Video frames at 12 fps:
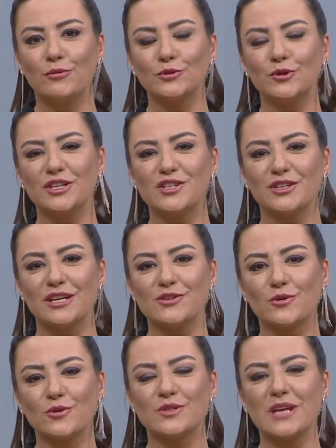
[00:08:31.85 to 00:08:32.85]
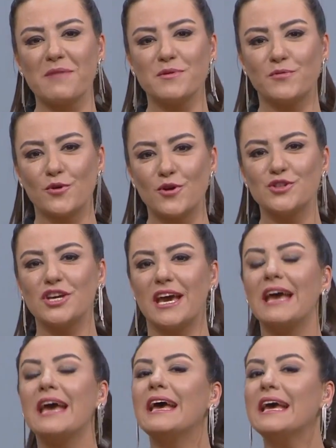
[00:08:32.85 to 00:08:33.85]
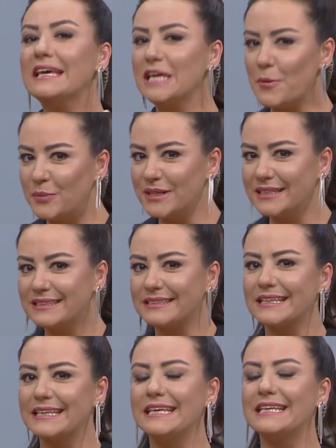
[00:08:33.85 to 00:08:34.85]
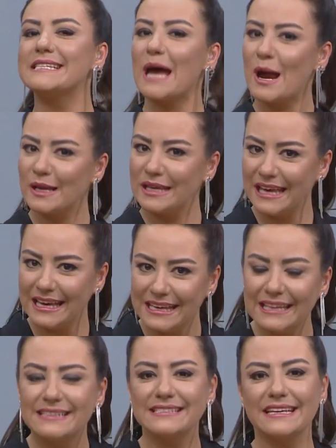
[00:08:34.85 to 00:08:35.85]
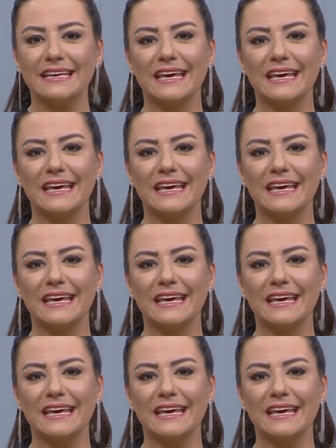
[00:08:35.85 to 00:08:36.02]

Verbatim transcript: Bunun için de çok güzel bir proje yapıldı ki sergiye gittik.